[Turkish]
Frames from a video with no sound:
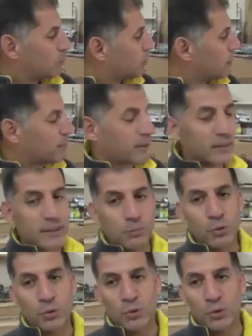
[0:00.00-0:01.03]
bu da bir pratik
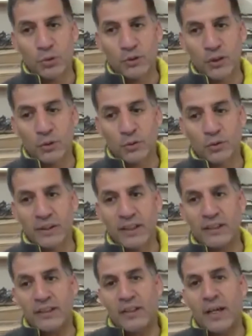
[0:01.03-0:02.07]
bir ürün olduğundan ötürü
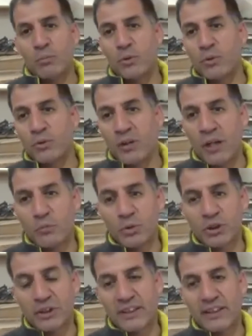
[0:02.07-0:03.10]
hamurunu, hamur
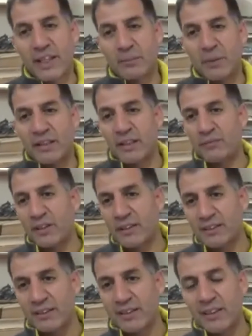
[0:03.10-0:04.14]
işlerini, ekmeklerini
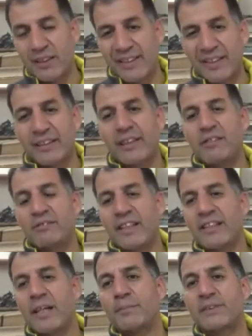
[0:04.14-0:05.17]
falan hani evde
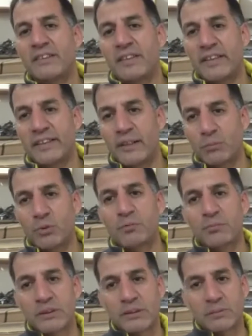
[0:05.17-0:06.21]
yapsınlar diye bunu
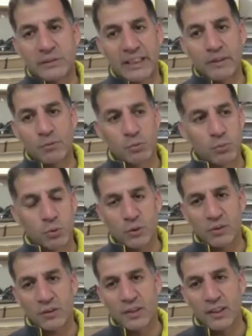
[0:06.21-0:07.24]
biz kendimiz bulduk.